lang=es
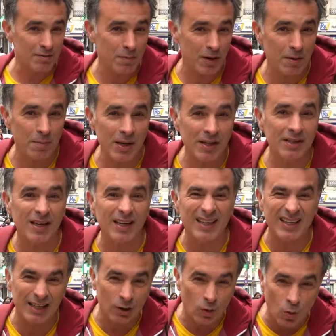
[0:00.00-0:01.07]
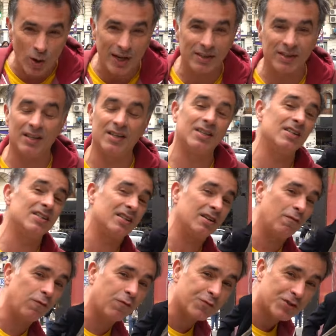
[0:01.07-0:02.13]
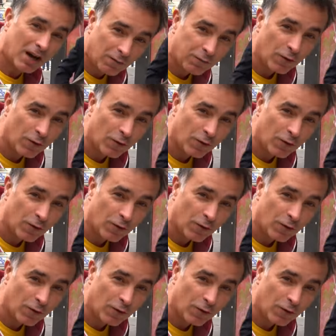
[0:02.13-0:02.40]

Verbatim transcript: experimenten y cuenten. Y si ya